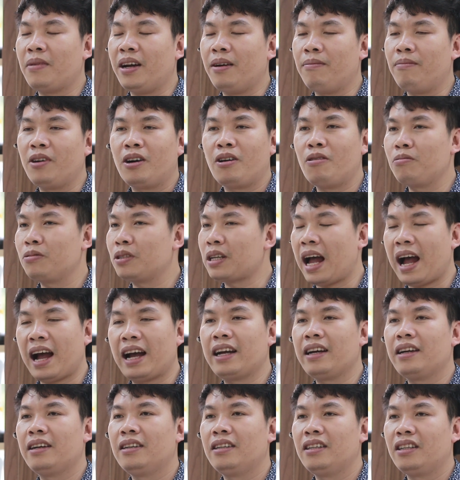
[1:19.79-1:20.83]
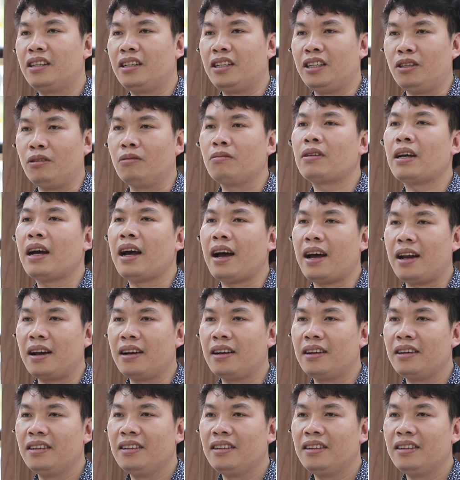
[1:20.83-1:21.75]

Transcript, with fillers: mềm mà không dai thì chúng ta ăn.